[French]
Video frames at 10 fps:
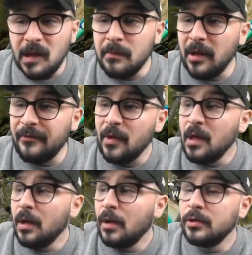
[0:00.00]
Bref,
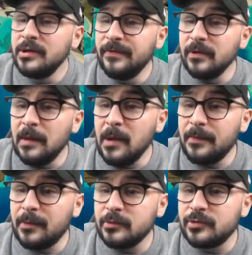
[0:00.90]
au niveau de la
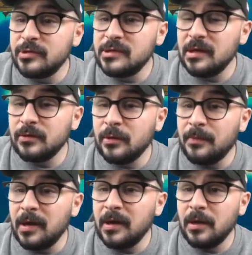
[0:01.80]
map, comme je vous disais, on en
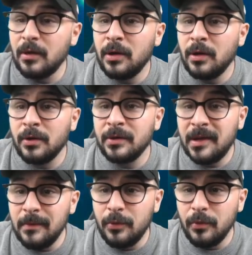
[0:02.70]
parlait euh, en
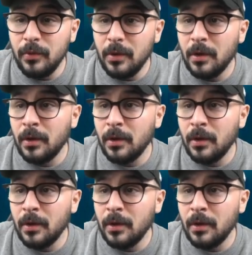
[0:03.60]
début.